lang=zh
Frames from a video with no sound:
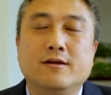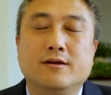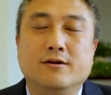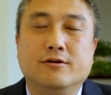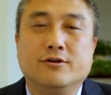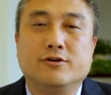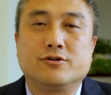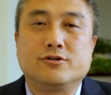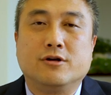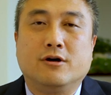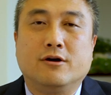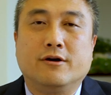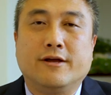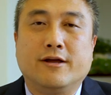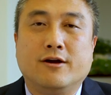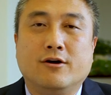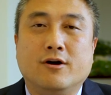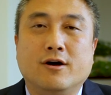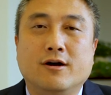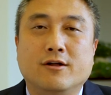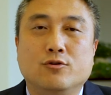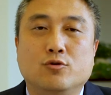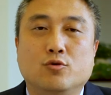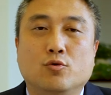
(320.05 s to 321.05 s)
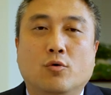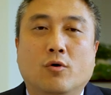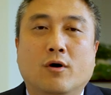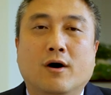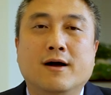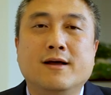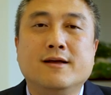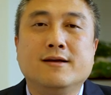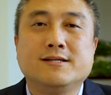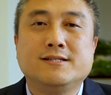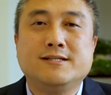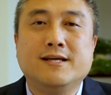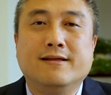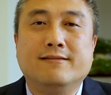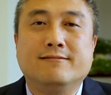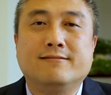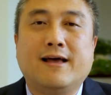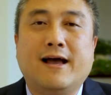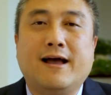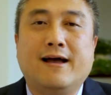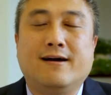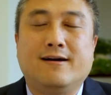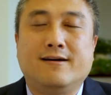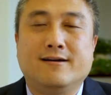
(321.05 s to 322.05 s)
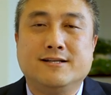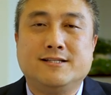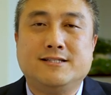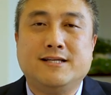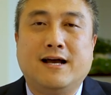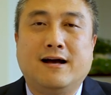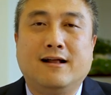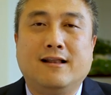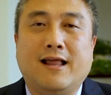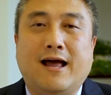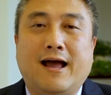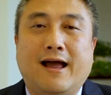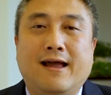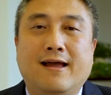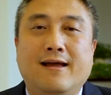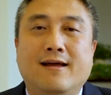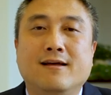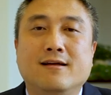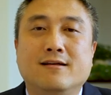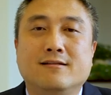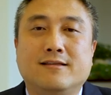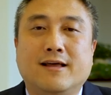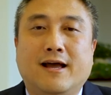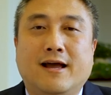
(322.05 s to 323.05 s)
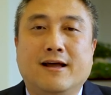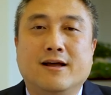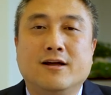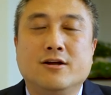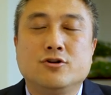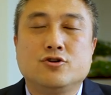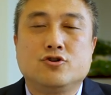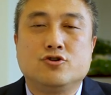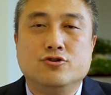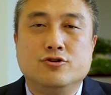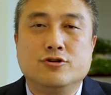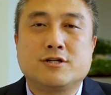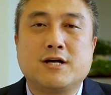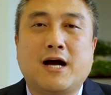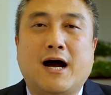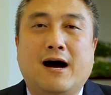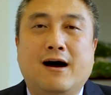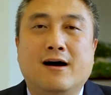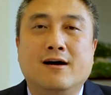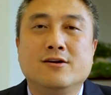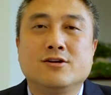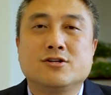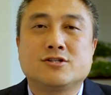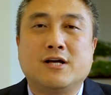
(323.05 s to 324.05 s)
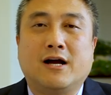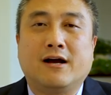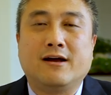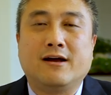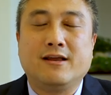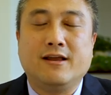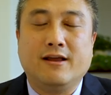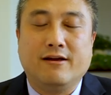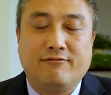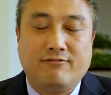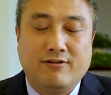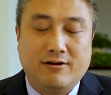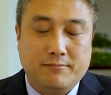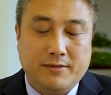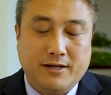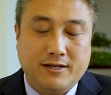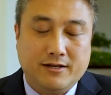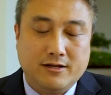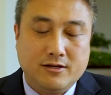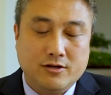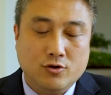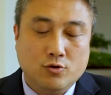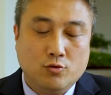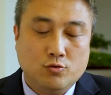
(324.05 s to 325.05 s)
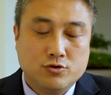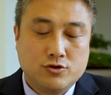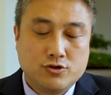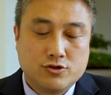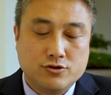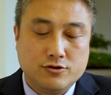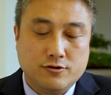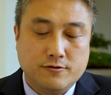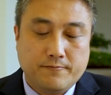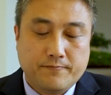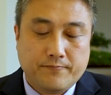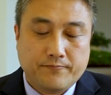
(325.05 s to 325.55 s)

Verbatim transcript: 有的时候也有很多现在和将来在职场、商业方面的优势。